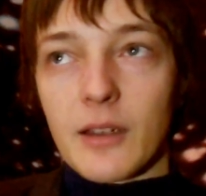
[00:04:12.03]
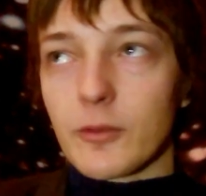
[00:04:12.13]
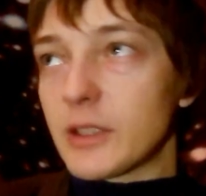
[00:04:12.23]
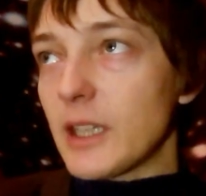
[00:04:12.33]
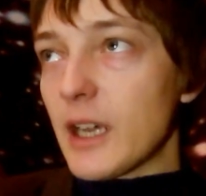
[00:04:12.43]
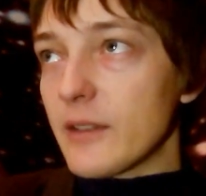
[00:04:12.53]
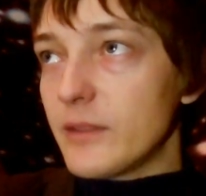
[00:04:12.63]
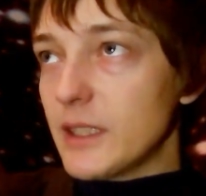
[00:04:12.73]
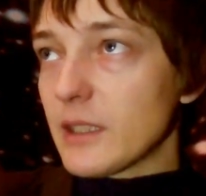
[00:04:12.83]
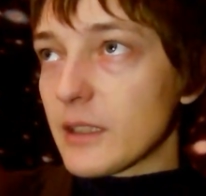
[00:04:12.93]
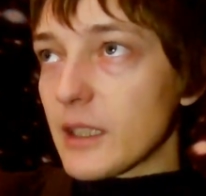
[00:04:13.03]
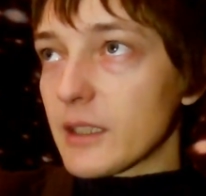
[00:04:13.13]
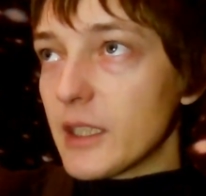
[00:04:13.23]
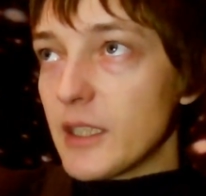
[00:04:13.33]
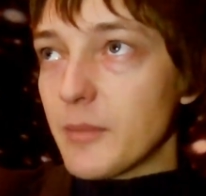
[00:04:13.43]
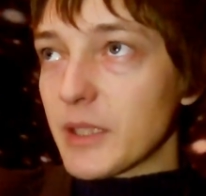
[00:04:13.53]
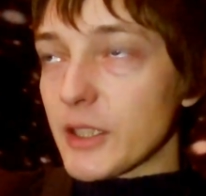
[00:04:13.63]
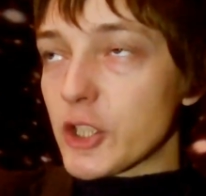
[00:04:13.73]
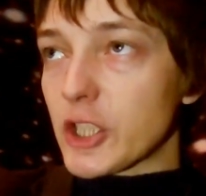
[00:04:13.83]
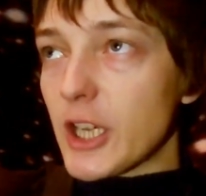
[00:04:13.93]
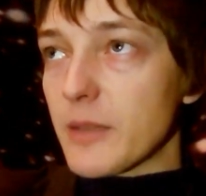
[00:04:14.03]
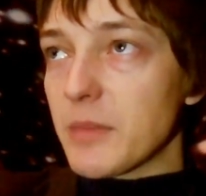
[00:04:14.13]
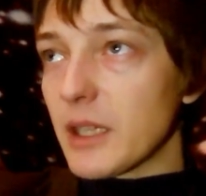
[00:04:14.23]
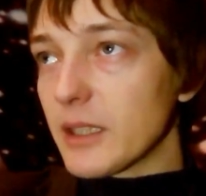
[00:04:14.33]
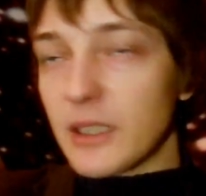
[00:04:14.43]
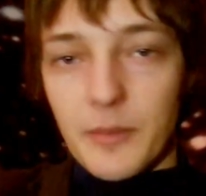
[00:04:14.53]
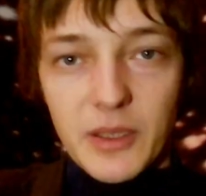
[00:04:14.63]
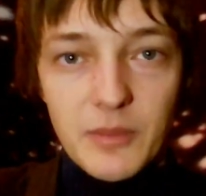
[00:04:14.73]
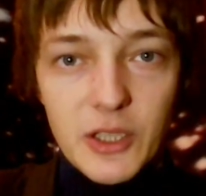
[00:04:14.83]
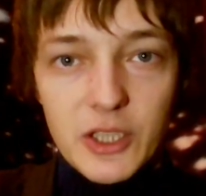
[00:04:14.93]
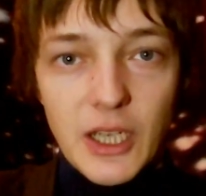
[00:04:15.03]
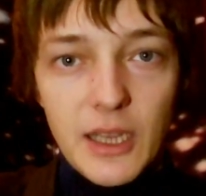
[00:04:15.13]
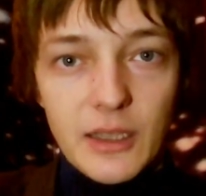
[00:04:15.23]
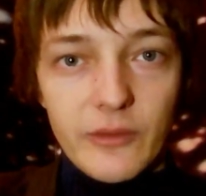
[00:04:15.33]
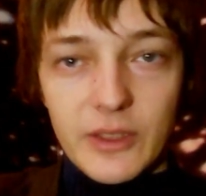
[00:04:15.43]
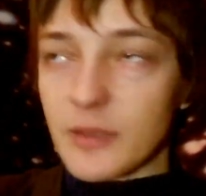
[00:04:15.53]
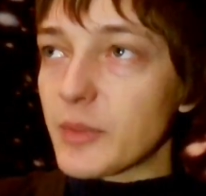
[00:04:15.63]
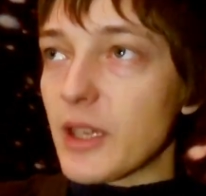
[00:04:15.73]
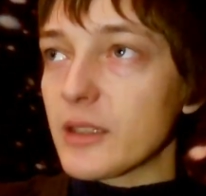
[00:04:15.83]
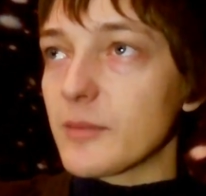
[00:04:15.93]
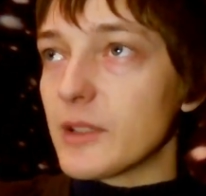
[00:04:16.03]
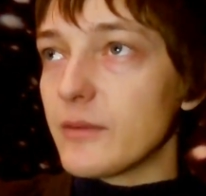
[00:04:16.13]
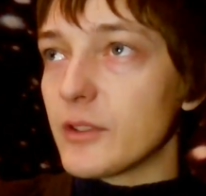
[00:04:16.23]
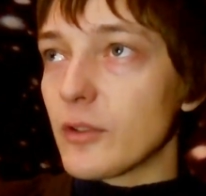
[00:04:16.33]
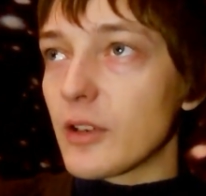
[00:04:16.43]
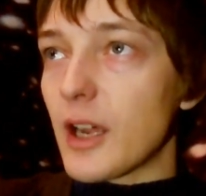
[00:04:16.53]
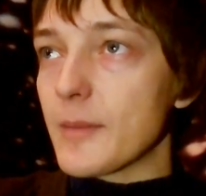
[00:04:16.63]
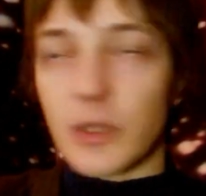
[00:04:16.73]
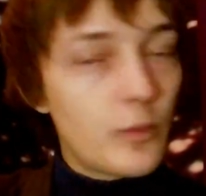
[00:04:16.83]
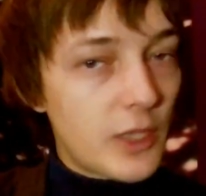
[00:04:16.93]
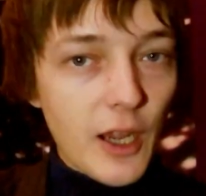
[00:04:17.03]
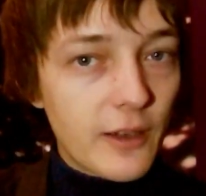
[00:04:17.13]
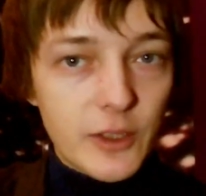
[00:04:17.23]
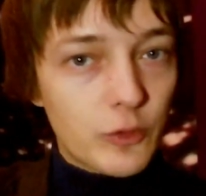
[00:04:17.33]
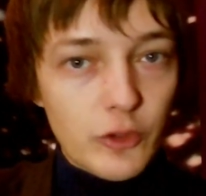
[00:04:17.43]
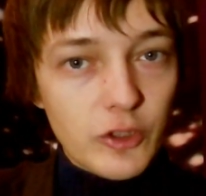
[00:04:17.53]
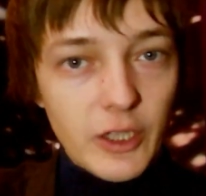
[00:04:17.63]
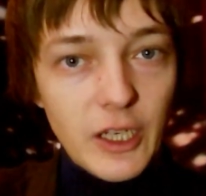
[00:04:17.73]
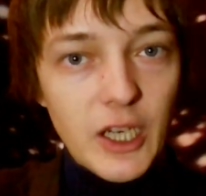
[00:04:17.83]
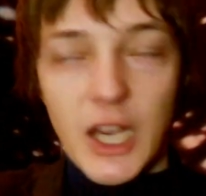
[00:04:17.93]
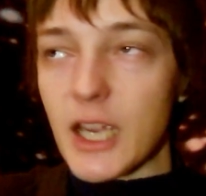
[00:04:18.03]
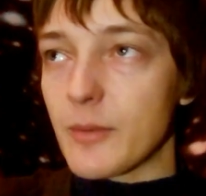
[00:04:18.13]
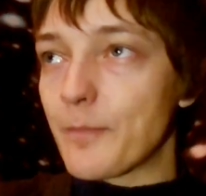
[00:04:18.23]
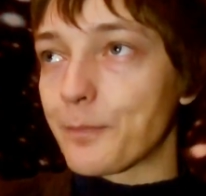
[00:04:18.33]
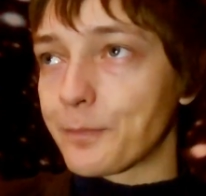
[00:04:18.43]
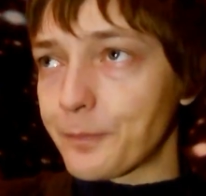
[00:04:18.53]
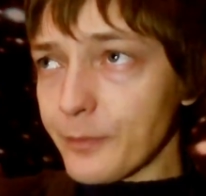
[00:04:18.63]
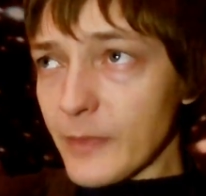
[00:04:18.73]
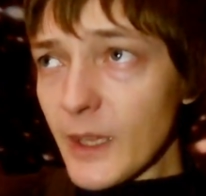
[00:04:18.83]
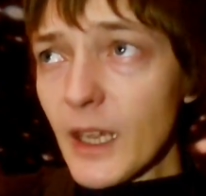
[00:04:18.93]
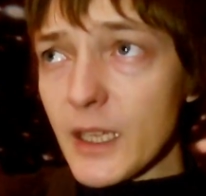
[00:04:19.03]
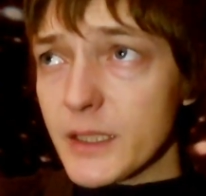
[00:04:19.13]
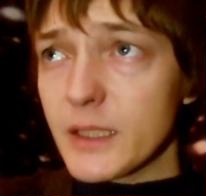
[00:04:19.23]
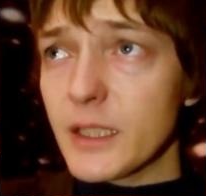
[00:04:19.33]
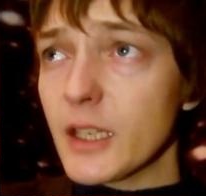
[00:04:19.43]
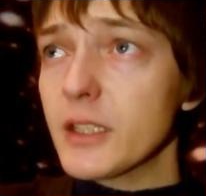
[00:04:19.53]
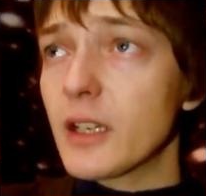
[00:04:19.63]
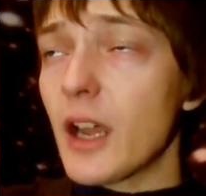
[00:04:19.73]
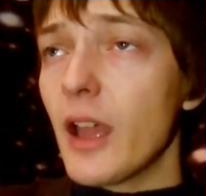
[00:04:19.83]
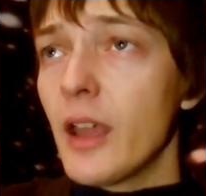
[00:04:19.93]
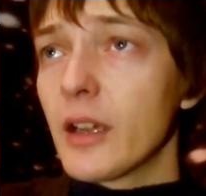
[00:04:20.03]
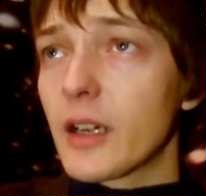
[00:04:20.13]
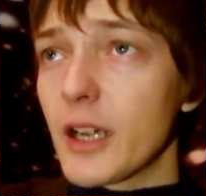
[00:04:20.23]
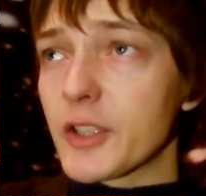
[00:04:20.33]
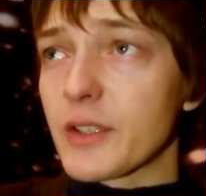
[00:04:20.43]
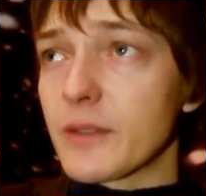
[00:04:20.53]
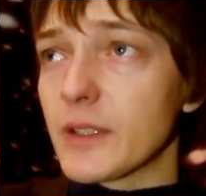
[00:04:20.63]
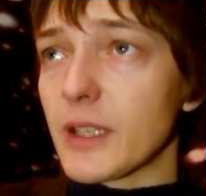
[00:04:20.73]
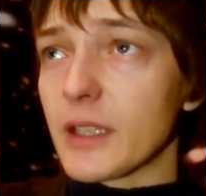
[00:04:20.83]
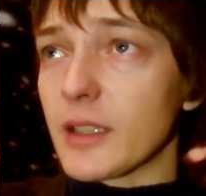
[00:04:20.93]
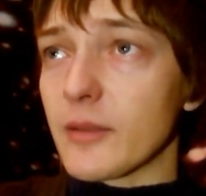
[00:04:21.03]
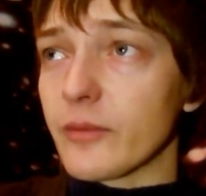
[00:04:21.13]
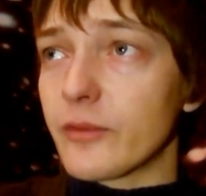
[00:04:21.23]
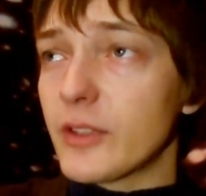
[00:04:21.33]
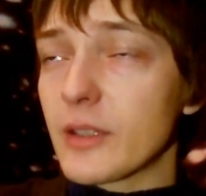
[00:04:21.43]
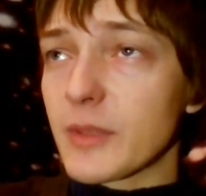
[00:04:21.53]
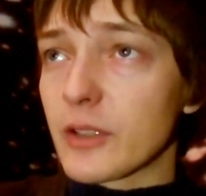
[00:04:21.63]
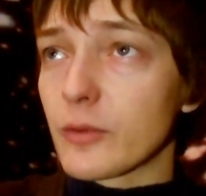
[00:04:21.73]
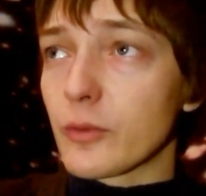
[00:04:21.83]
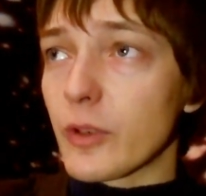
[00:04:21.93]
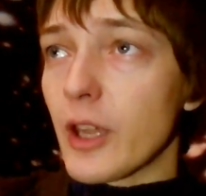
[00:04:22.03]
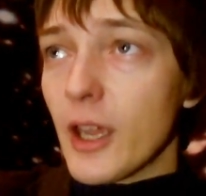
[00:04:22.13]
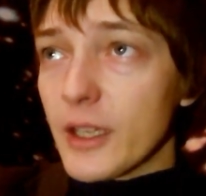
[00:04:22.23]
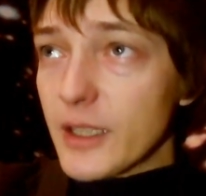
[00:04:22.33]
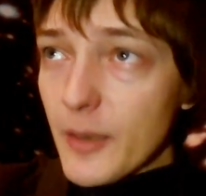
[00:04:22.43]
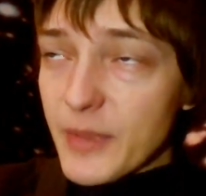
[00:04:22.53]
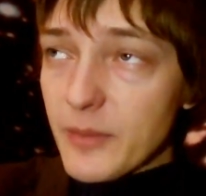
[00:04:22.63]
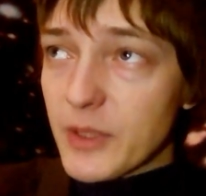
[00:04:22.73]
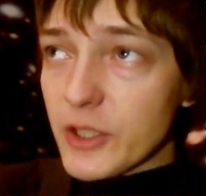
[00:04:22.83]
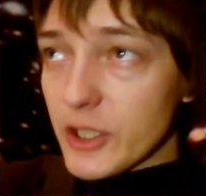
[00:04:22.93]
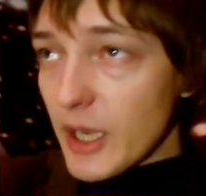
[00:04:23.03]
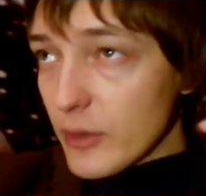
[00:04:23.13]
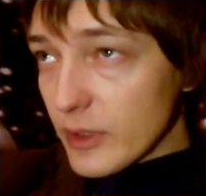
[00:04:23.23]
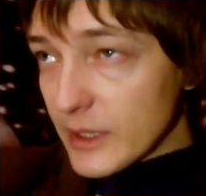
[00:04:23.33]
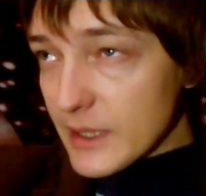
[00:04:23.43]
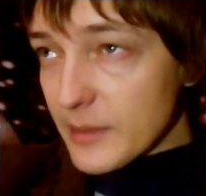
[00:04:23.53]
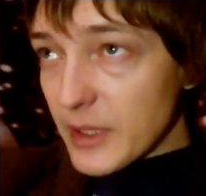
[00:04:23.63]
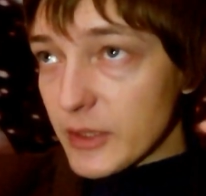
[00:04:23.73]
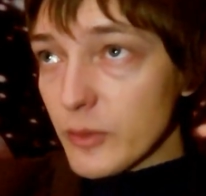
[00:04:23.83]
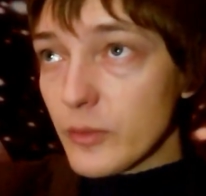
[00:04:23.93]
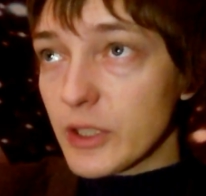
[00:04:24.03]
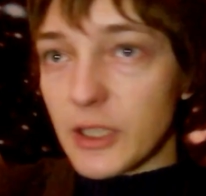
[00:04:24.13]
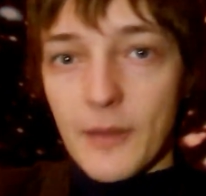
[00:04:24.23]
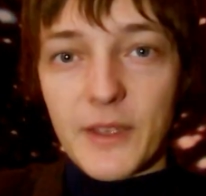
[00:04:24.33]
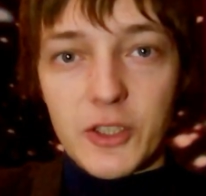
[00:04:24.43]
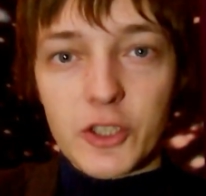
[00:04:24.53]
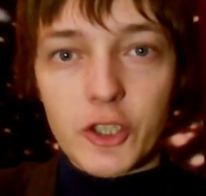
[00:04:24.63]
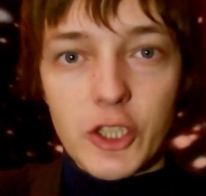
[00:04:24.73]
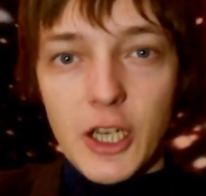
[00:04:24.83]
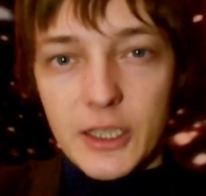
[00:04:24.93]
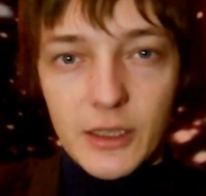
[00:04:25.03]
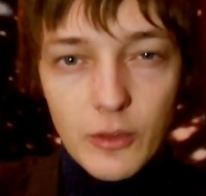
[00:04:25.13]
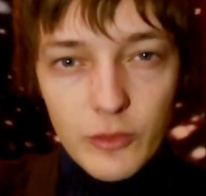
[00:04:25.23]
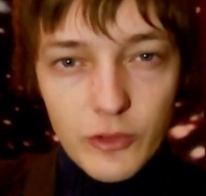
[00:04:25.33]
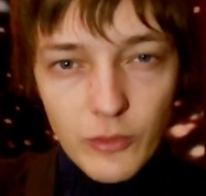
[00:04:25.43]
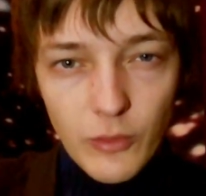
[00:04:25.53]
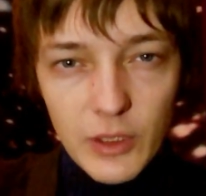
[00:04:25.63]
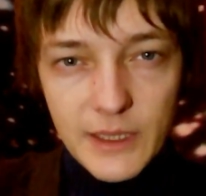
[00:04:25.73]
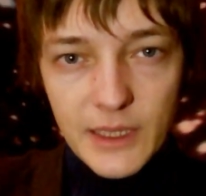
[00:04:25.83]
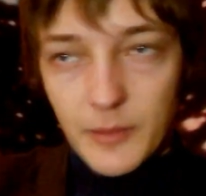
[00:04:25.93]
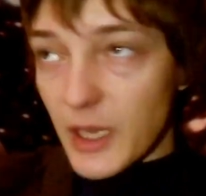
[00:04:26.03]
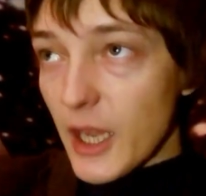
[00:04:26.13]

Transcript: вот я видел, как на небе этот шар белый, я приближал там фотоаппаратом или видеокамерой, у меня, говорит, очень дорогая, техника качественная, там, фирмы крутой. Я приближаю, говорит, смотрю, и там, значит, шар такой с кольцами.